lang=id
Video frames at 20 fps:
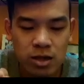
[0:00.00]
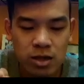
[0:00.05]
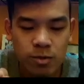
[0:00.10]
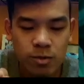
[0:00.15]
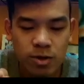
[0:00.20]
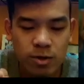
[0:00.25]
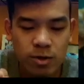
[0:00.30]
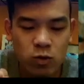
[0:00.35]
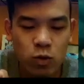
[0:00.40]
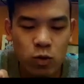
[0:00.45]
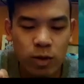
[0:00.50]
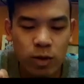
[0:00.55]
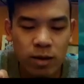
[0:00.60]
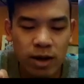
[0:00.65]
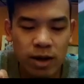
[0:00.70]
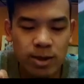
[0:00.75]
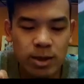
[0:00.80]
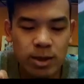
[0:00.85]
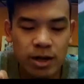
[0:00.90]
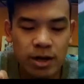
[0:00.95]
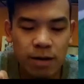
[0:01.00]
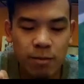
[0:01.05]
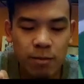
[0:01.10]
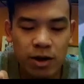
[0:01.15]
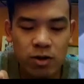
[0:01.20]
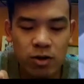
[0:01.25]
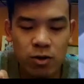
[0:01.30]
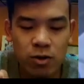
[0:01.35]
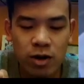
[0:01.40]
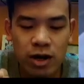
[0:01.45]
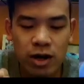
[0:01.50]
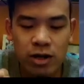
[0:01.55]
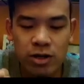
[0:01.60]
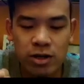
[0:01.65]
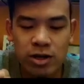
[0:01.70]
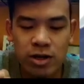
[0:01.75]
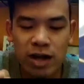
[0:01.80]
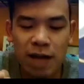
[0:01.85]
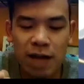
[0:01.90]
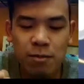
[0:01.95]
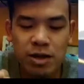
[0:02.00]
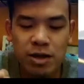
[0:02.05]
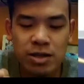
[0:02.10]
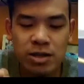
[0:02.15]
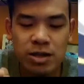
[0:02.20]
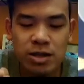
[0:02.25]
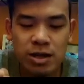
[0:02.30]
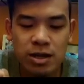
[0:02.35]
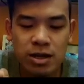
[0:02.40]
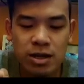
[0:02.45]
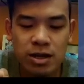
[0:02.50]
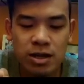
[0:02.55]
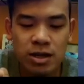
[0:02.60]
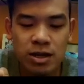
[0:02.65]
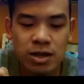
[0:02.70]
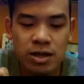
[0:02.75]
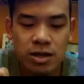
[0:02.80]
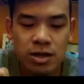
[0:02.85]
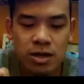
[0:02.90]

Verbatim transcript: teman-teman gue pada mati ngapain lo orang ngeri di kampek kita nih